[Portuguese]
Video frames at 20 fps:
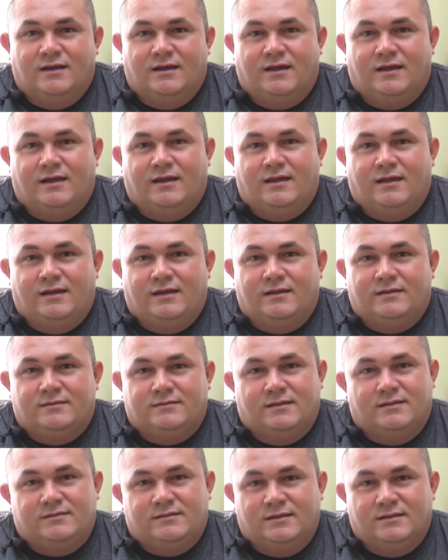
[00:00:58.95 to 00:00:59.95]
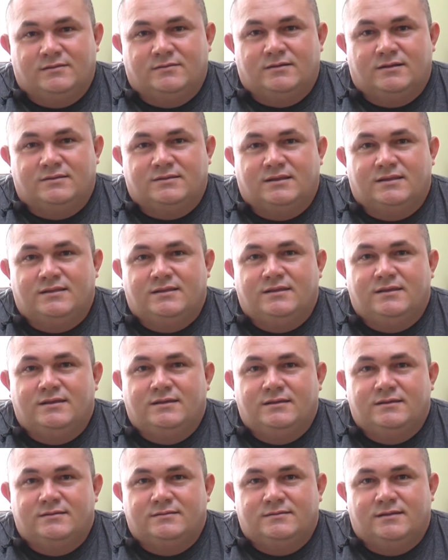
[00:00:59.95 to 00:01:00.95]
é, tentando
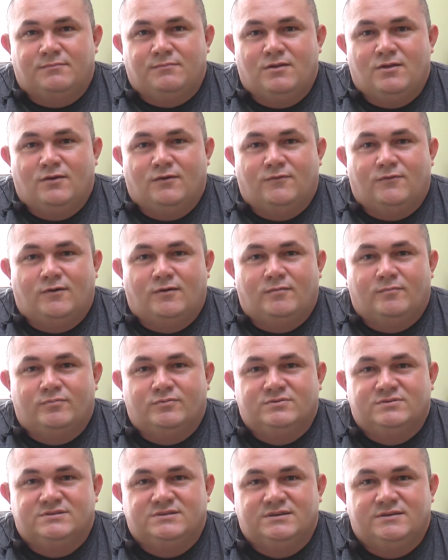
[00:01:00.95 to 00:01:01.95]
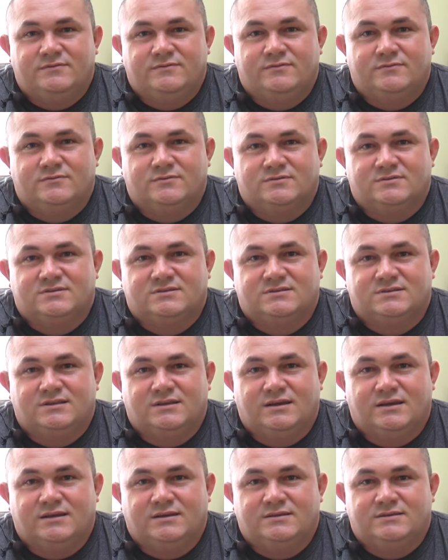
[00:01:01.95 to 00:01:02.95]
atender da melhor forma possível nossos
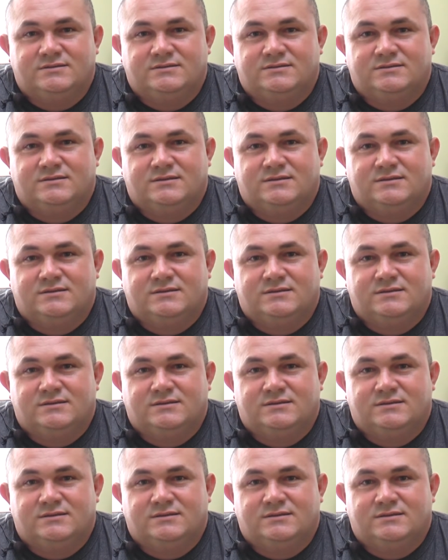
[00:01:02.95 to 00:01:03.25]
clientes.